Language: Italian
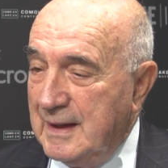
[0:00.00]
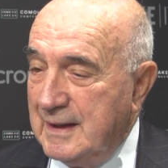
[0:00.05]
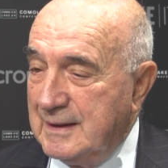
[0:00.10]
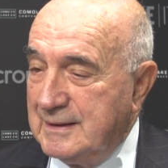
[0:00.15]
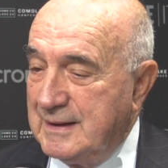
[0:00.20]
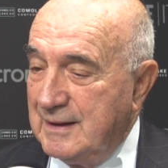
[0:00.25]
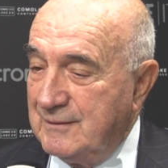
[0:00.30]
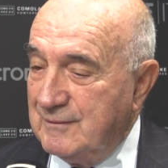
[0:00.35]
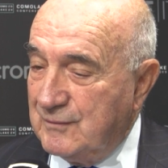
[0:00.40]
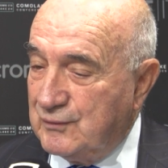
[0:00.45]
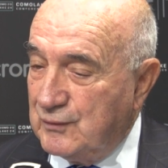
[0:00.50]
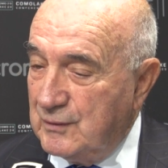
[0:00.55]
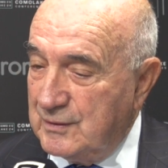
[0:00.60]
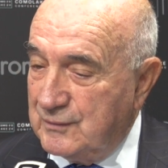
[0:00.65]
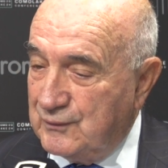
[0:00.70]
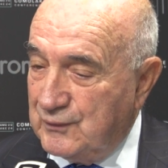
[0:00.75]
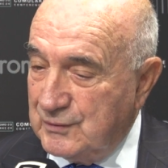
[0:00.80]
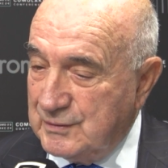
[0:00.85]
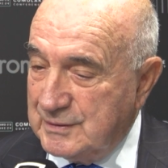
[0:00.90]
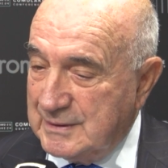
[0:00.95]
deve
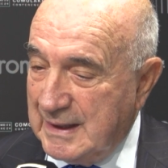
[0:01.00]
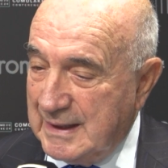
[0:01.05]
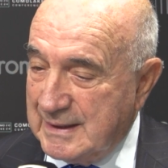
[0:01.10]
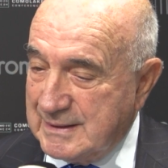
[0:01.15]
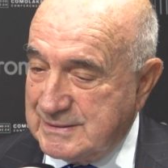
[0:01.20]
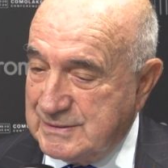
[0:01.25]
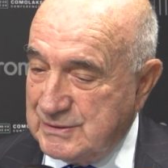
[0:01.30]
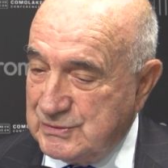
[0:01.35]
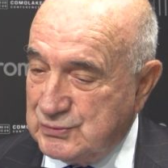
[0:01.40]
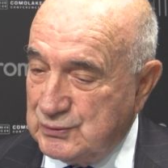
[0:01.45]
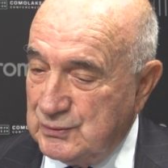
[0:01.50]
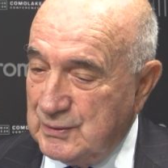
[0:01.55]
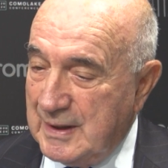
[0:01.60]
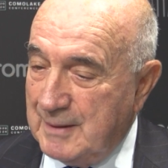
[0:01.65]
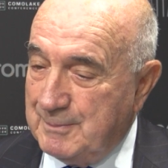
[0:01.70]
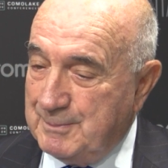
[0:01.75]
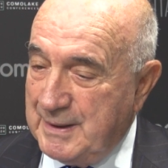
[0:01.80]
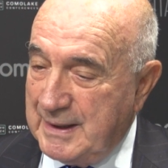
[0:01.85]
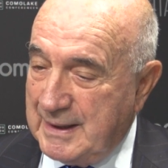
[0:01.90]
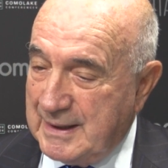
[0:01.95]
fondarsi sulle
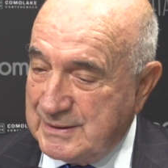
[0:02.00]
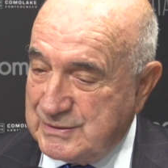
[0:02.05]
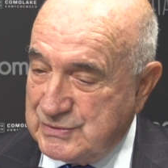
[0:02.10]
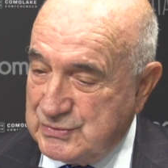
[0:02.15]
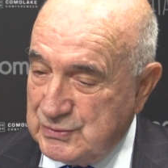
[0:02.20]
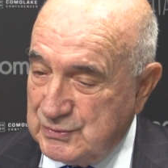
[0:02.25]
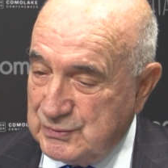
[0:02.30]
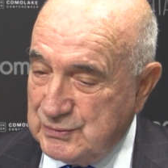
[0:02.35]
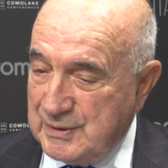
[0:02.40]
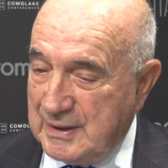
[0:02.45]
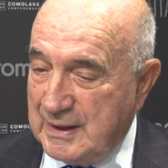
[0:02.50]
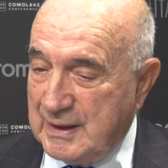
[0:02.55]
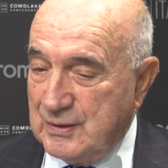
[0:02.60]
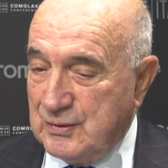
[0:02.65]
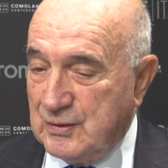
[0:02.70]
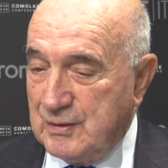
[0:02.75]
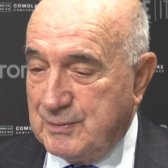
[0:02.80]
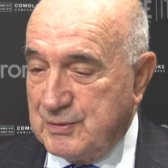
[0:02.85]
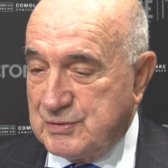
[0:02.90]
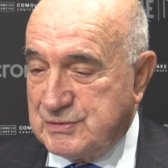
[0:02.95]
applicazioni che
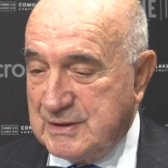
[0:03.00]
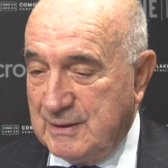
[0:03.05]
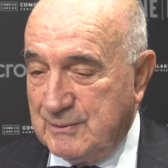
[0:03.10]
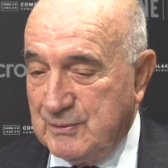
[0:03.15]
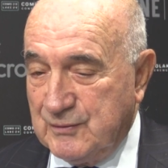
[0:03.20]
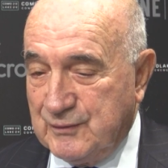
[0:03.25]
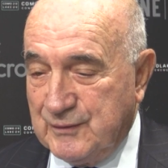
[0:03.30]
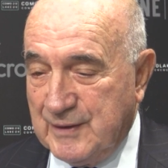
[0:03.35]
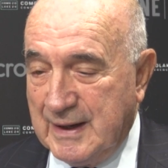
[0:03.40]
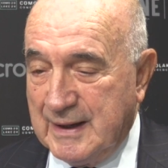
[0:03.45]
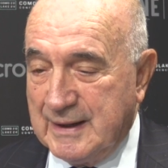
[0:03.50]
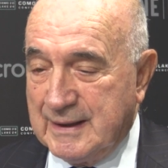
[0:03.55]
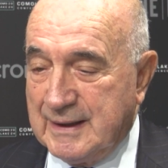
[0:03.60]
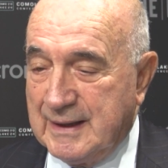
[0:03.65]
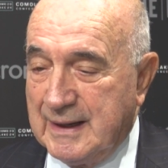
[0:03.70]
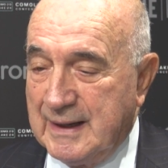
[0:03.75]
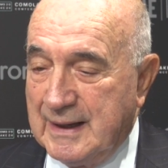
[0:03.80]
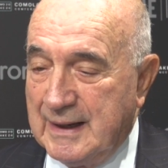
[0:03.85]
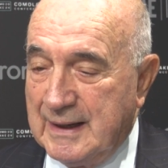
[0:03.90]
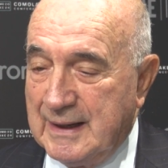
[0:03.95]
noi possiamo
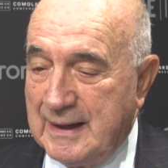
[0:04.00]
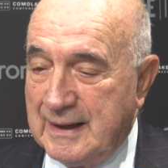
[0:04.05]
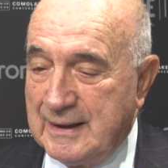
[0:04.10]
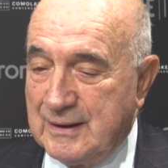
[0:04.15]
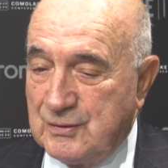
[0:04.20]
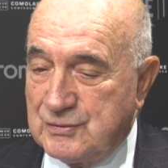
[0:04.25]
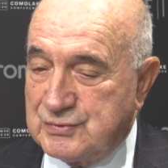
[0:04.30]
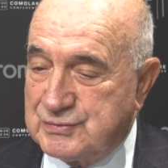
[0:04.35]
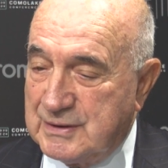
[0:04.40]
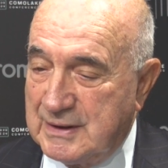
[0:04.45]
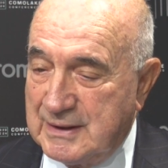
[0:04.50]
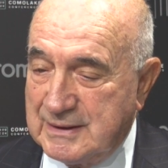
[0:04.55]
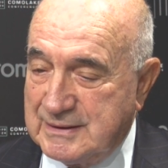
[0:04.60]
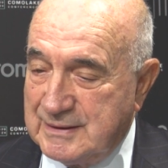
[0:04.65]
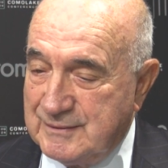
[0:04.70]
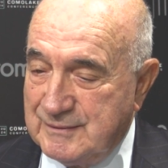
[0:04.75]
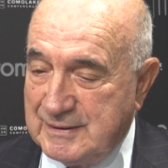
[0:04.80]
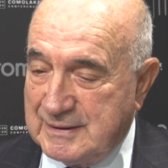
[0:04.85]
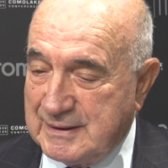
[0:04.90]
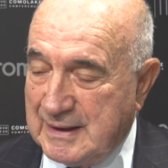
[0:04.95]
fare alla nostra
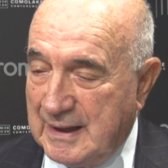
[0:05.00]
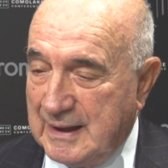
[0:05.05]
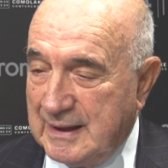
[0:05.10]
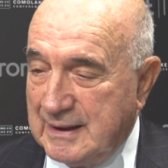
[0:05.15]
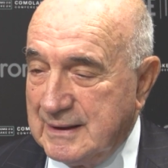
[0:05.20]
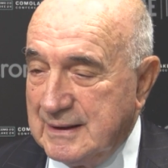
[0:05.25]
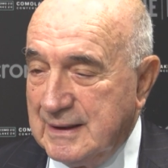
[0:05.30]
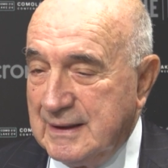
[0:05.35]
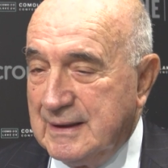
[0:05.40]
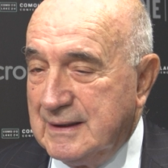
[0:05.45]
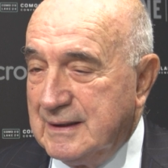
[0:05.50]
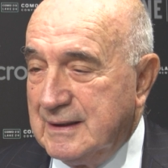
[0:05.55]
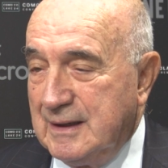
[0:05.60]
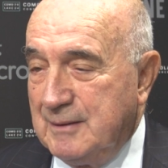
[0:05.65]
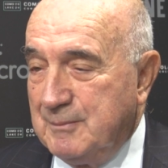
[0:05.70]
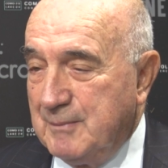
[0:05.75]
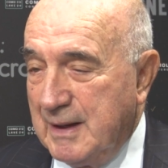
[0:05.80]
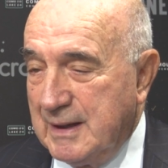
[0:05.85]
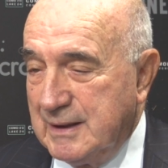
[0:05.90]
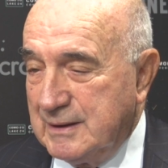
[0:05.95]
attività,
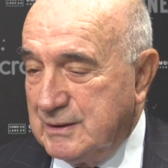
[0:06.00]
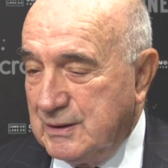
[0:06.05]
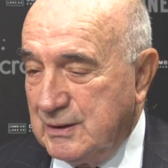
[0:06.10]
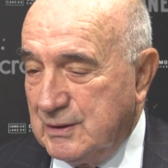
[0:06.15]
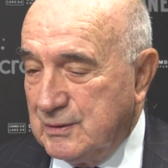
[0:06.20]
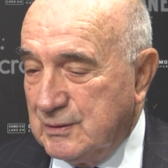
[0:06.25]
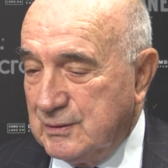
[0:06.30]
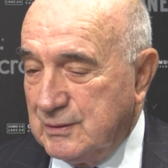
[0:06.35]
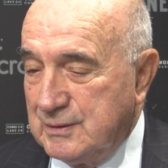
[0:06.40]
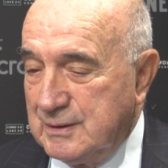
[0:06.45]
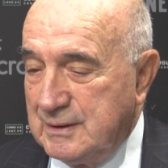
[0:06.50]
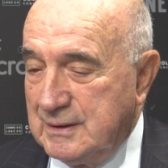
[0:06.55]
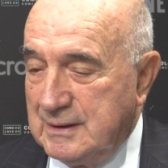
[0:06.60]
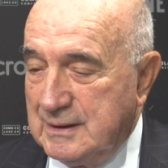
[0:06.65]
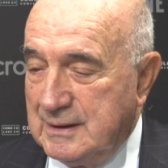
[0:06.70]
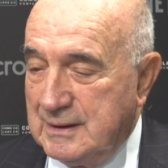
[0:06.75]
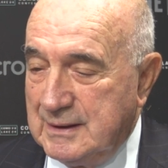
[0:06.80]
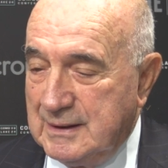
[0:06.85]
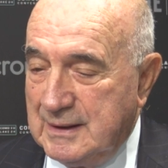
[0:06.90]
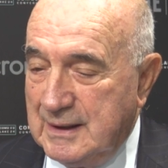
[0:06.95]
il medico,
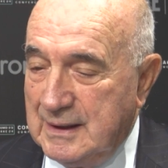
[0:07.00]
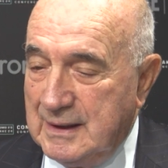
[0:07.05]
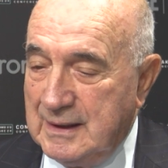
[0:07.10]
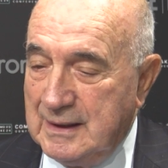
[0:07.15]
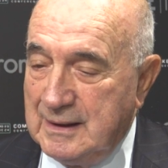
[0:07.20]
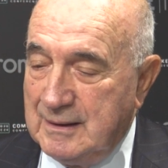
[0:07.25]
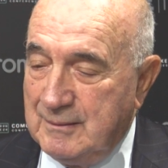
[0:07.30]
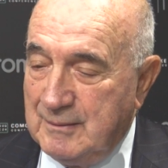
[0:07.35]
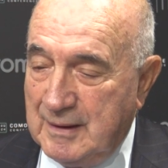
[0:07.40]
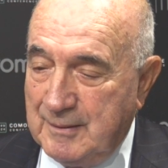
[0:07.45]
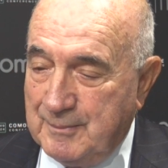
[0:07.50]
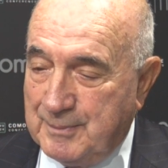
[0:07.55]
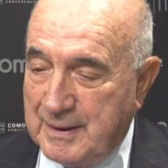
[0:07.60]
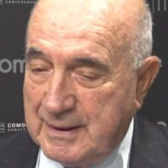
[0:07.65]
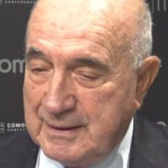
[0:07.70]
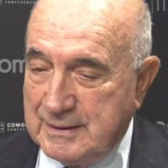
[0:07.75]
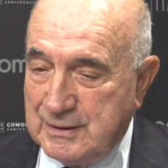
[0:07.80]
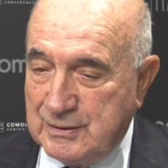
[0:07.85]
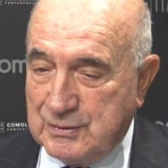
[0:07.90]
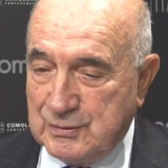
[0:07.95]

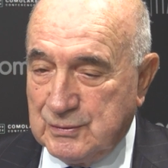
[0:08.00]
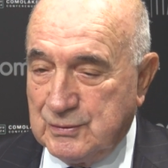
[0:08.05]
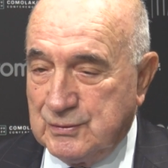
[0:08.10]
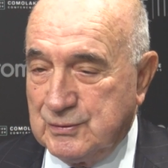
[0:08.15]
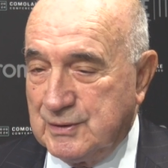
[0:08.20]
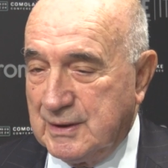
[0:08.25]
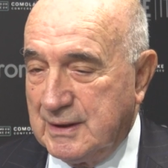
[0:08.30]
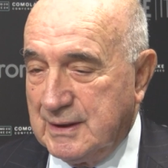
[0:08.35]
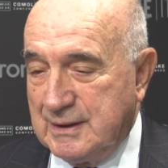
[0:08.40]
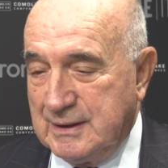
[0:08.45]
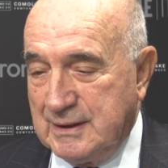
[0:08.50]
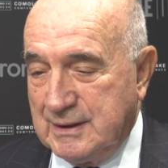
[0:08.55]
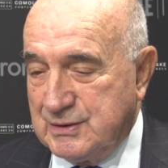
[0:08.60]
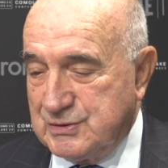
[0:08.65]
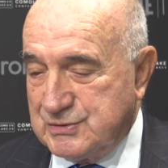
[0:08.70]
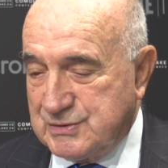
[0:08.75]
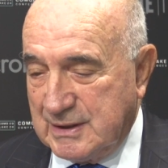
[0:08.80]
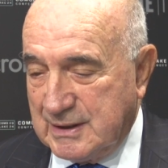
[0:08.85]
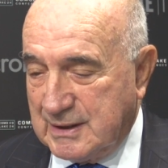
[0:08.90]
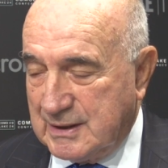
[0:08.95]
l'imprenditore, il
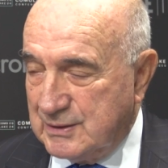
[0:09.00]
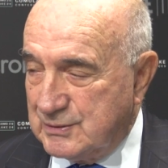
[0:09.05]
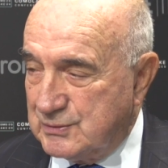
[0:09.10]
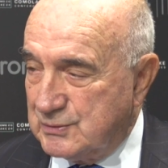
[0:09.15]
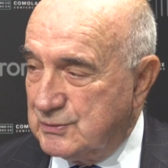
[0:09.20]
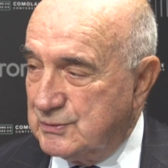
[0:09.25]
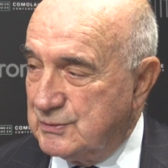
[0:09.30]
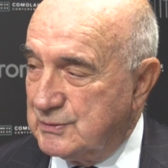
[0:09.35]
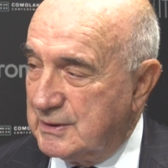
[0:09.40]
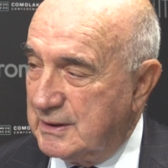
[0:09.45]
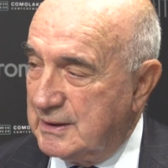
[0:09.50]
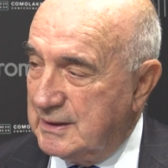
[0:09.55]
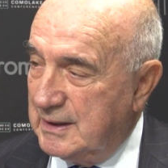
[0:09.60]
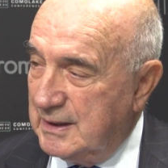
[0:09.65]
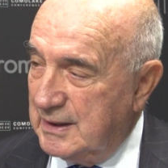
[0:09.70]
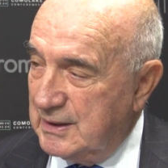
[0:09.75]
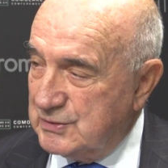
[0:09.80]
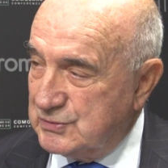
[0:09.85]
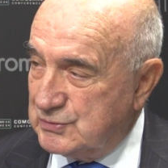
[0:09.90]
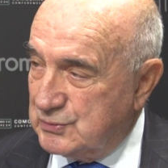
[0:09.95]
ricercatore,
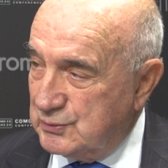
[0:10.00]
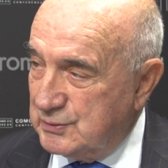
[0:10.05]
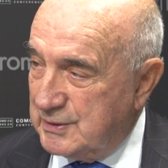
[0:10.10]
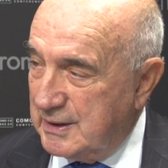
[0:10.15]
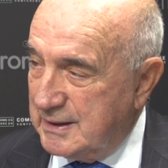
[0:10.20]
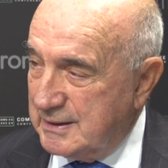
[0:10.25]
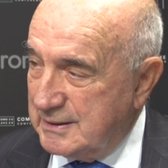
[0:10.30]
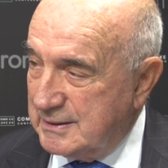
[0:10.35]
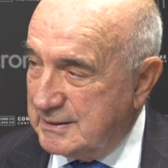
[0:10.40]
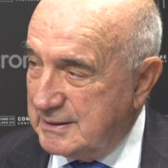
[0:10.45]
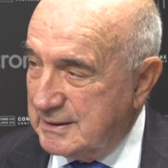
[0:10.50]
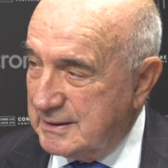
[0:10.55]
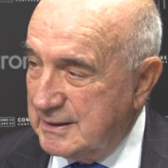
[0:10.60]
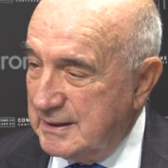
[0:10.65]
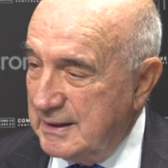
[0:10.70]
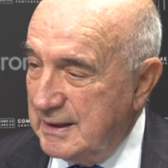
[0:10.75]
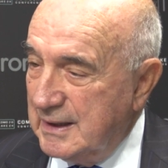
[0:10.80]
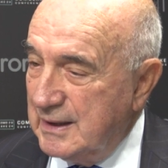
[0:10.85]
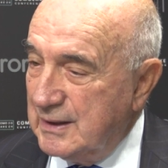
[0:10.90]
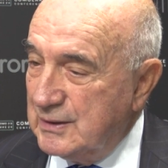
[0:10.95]
studente,
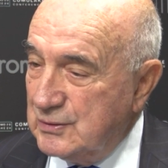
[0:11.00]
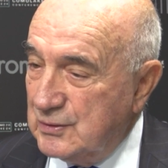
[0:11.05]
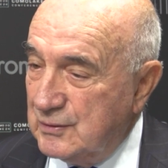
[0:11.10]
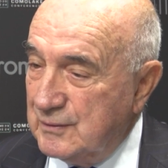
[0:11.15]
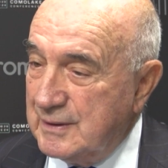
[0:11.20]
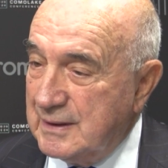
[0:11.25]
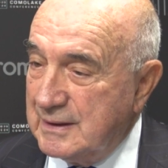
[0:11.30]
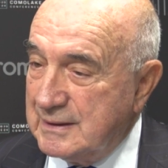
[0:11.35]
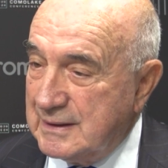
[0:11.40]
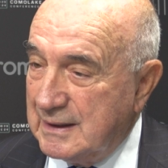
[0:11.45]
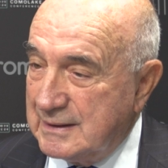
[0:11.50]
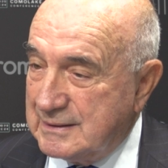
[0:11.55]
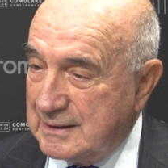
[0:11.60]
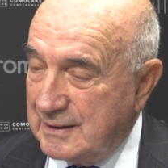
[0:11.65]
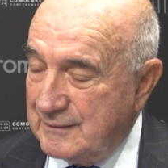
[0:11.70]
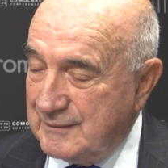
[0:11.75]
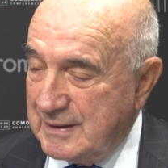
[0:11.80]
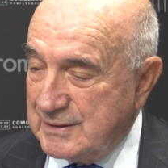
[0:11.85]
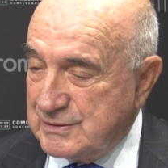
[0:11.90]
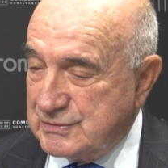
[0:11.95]
dove
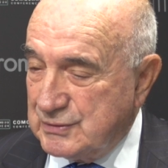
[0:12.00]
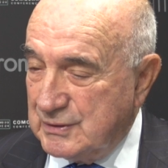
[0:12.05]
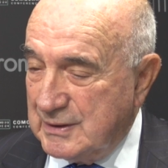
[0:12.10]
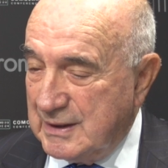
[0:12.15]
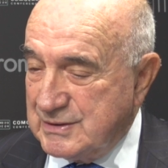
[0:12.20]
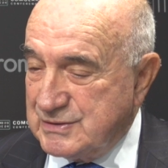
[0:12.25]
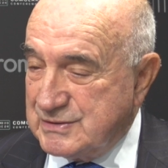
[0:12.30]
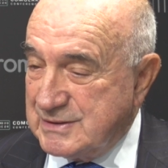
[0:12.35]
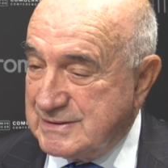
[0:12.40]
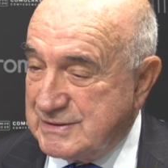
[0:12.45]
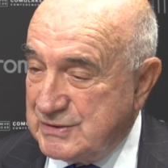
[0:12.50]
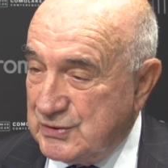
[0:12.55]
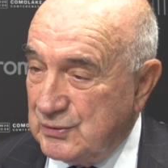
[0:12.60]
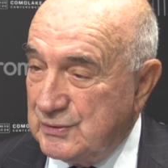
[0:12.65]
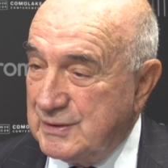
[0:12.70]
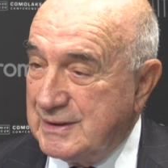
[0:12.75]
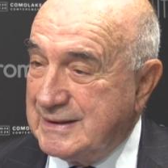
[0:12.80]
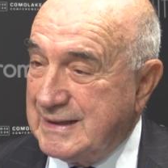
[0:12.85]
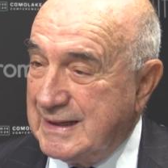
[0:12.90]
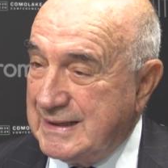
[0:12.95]
attraverso la
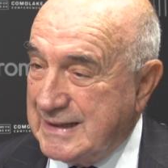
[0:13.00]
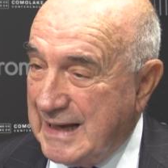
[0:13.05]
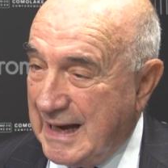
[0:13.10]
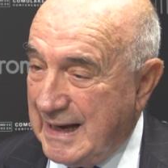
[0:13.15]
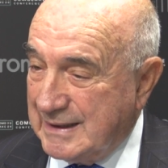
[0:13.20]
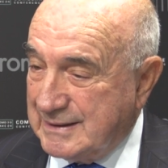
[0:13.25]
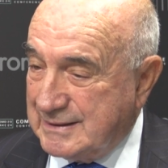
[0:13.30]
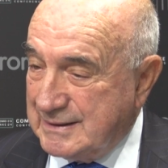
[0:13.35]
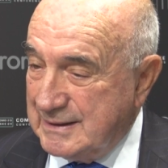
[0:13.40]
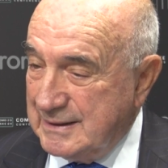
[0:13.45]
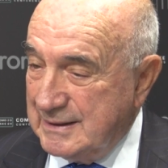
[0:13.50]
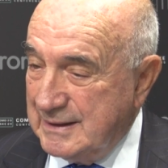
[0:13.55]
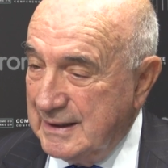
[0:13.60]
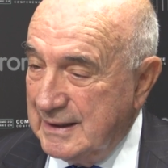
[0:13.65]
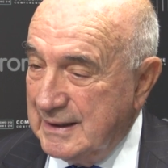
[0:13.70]
gestione dei dati